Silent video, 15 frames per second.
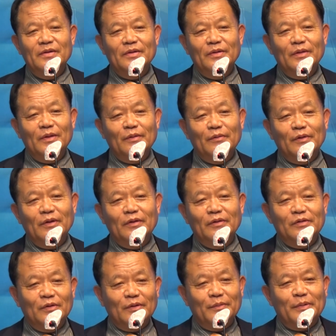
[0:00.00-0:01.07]
근데 우리
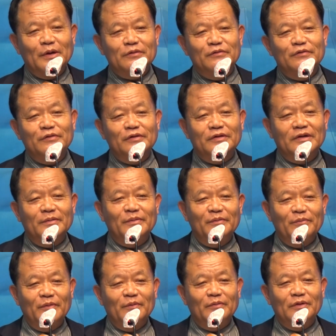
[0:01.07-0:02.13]
저 박두서
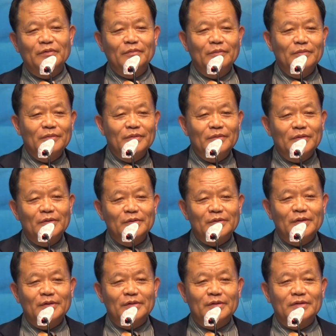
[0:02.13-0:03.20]
사범님은
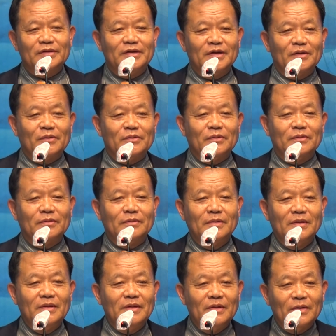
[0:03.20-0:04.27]
절대 그렇지 않고
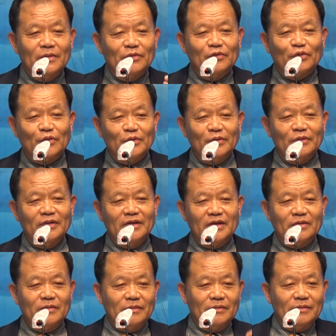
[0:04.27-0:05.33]
들어오는
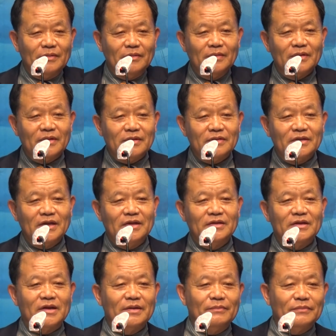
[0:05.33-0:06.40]
대로 딴
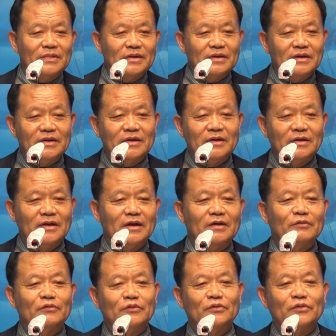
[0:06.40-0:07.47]
사람 다
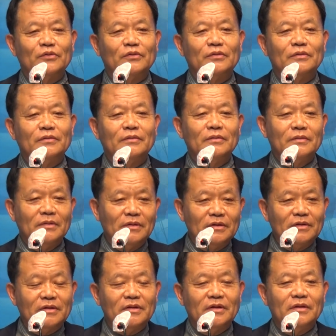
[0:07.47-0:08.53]
나눠주고
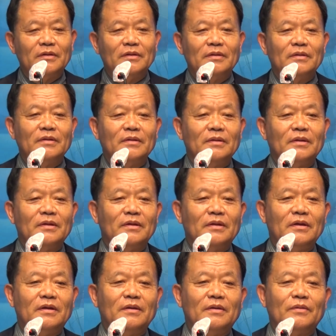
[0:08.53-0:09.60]
이렇게
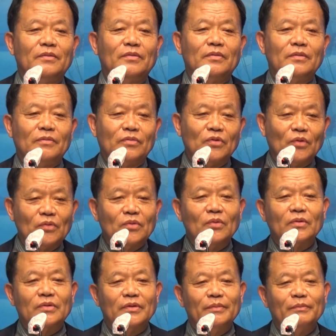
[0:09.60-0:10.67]
예,
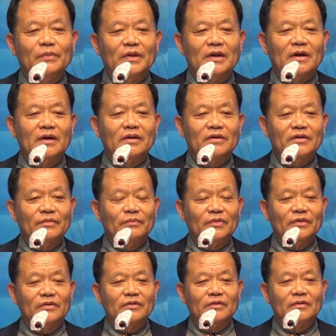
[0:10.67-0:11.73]
돕고 그럽니다.
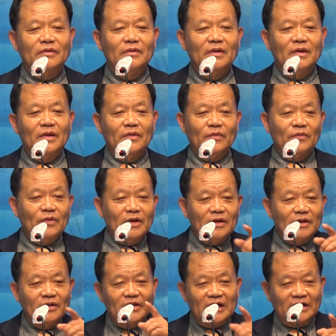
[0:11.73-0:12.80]
그러면서
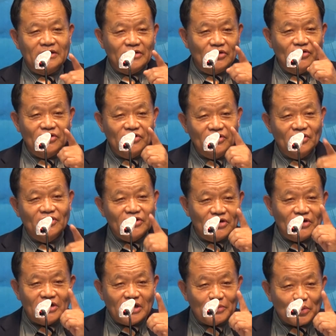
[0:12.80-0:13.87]
왜 너는
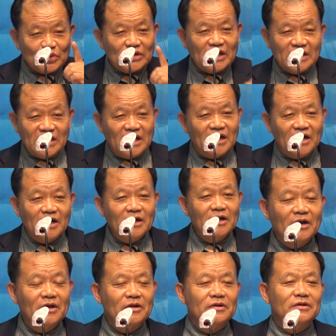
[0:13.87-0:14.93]
그렇게 못하냐?
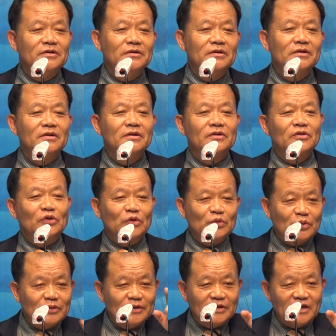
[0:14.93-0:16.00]
어?
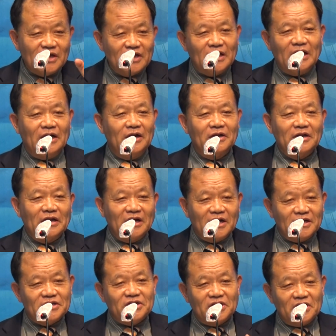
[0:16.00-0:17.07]
너도 그렇게 해라.
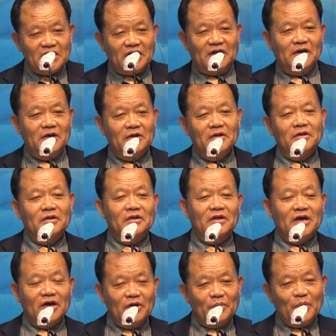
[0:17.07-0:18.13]
나같이 해라.
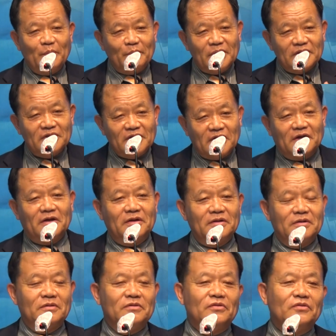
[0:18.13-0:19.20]
나를 본받으라.
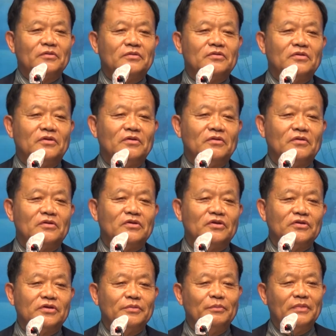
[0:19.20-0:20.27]
그러, 그런,
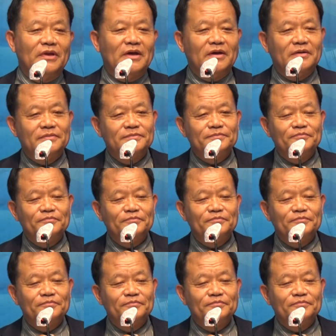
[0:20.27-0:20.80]
그러십니다.